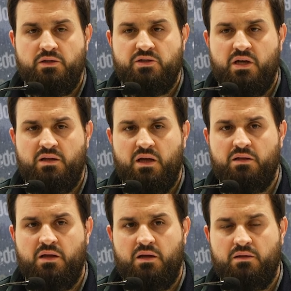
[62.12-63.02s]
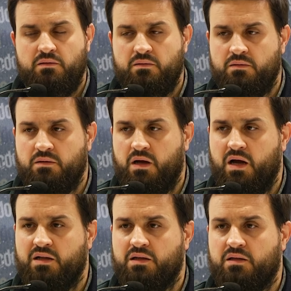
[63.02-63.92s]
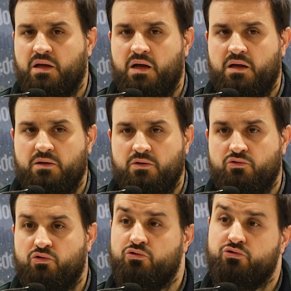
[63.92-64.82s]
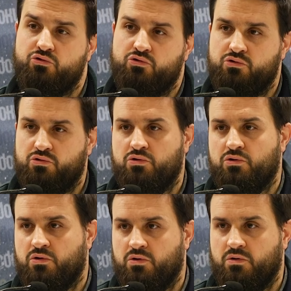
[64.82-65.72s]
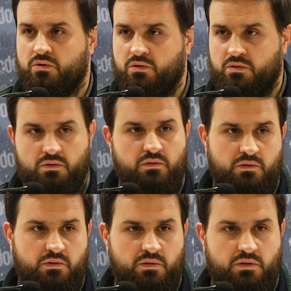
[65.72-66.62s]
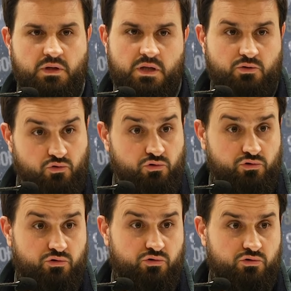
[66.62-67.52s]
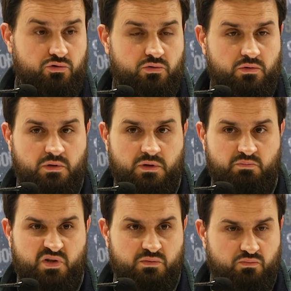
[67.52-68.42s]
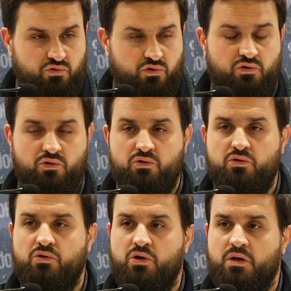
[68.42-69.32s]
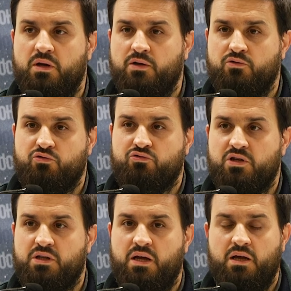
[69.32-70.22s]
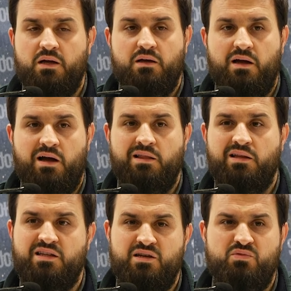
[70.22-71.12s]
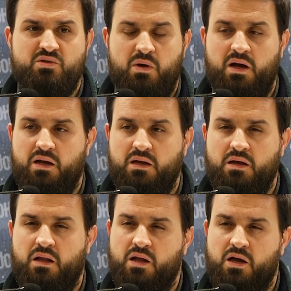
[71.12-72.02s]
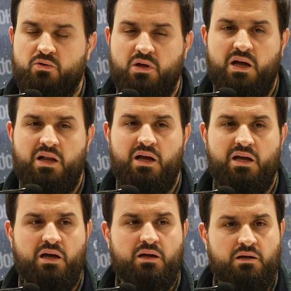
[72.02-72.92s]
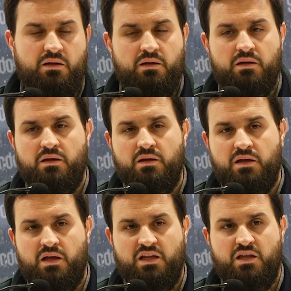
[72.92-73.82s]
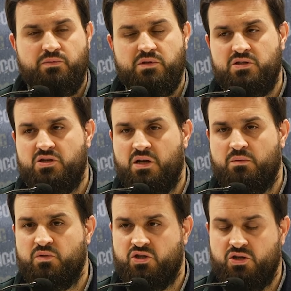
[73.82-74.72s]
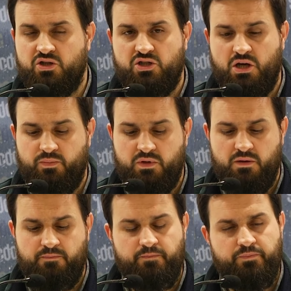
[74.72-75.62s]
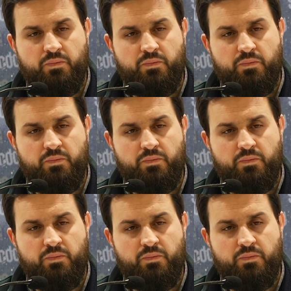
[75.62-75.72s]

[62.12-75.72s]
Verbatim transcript: Şeytan da adeta görüşürüz dedi. Yani görüşürüz. Bizim bugün Türkçe'de anladığımız manada Allahü Teala'ya edepsizce bir çıkış yaptı.